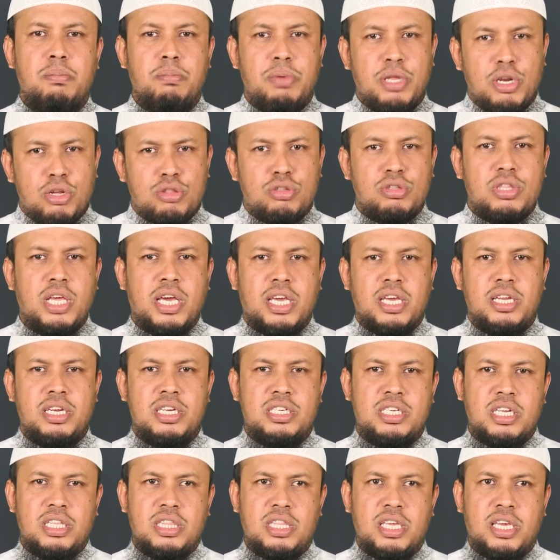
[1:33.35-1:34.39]
বিরত থাকি
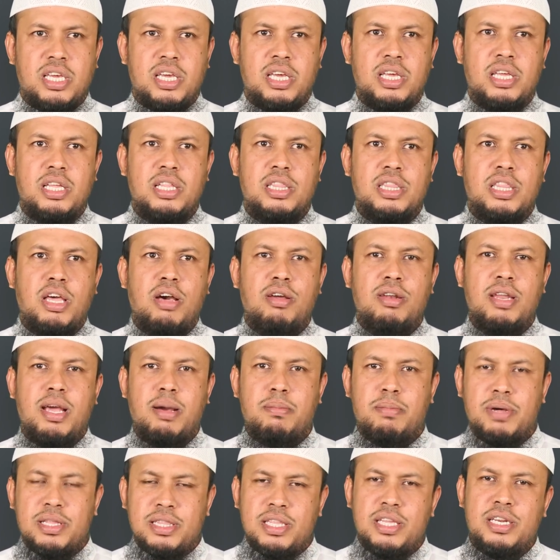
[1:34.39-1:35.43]
নিষেধ থেকে তাহলে
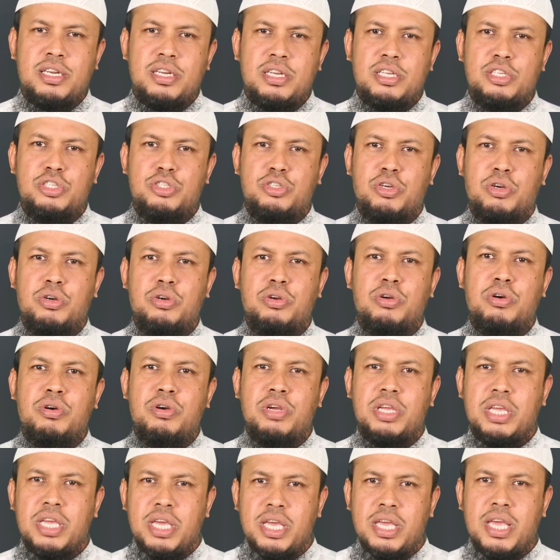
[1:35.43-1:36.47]
আমাদের জন্য
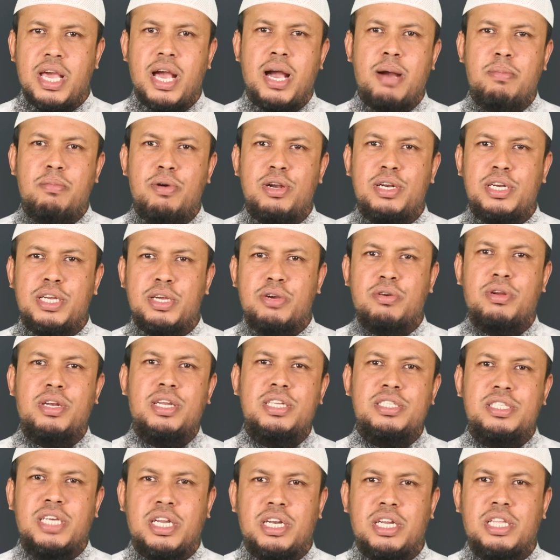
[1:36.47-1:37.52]
এই আমলটি
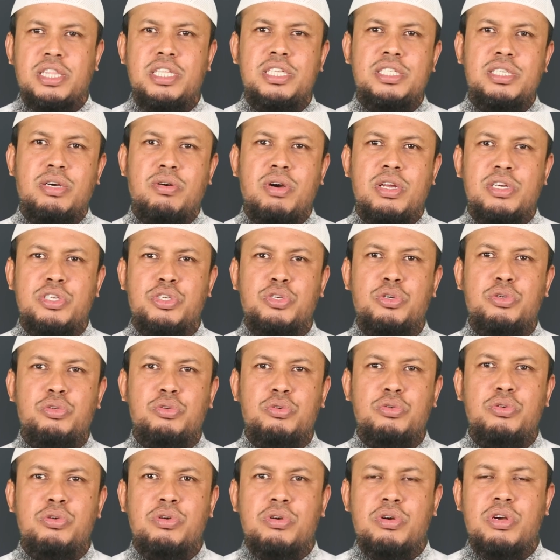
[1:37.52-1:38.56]
করলে জান্নাতে যাওয়ার
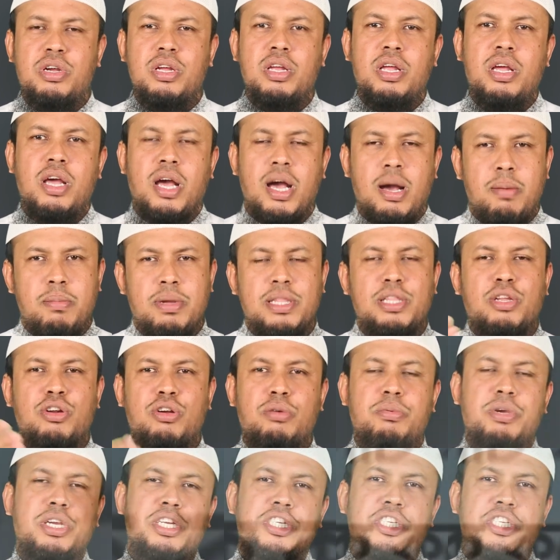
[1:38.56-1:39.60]
সুযোগ আমাদের হবে